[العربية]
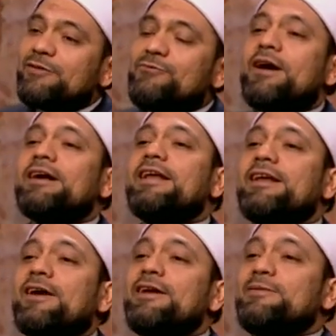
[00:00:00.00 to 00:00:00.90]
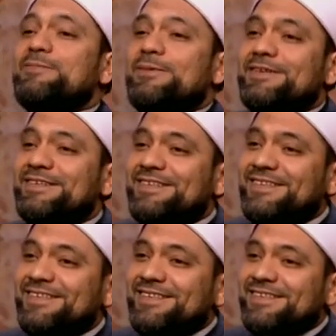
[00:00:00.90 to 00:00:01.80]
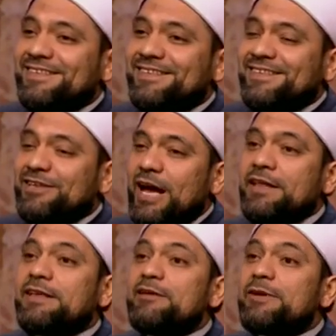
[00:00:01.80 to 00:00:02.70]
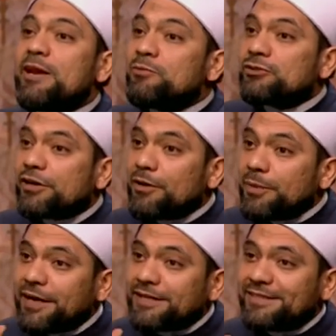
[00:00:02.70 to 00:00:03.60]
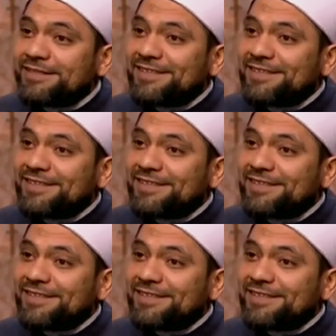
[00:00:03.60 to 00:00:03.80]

وغنى القلب هذه من المجربات